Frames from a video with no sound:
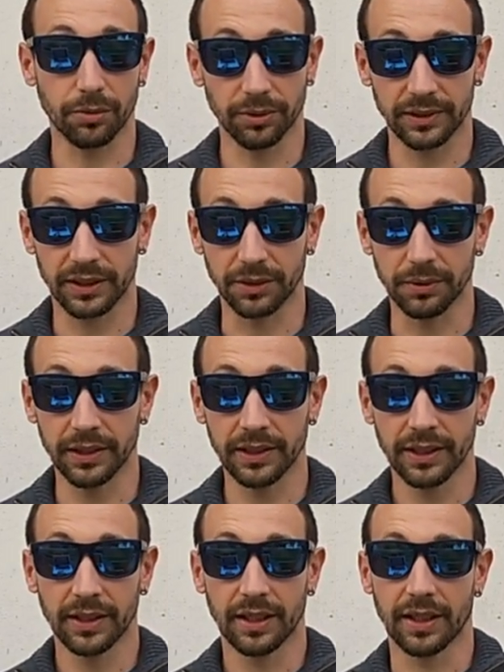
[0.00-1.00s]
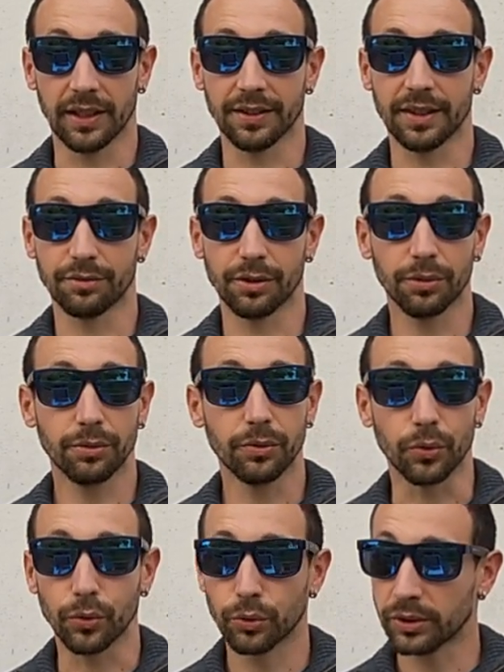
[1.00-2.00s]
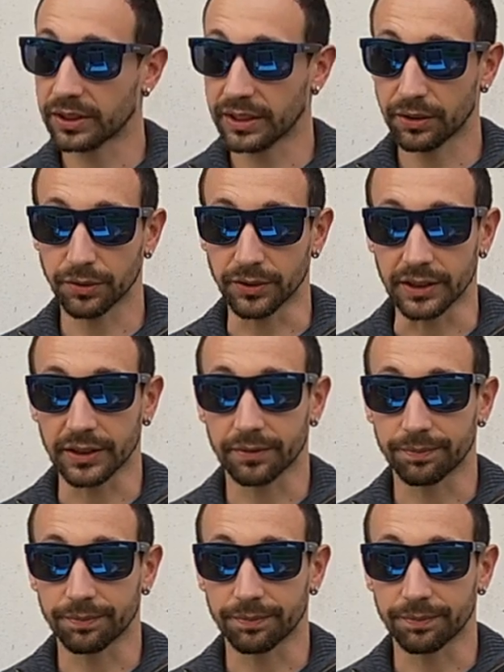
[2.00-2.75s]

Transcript: continuer à en avoir une aussi élevée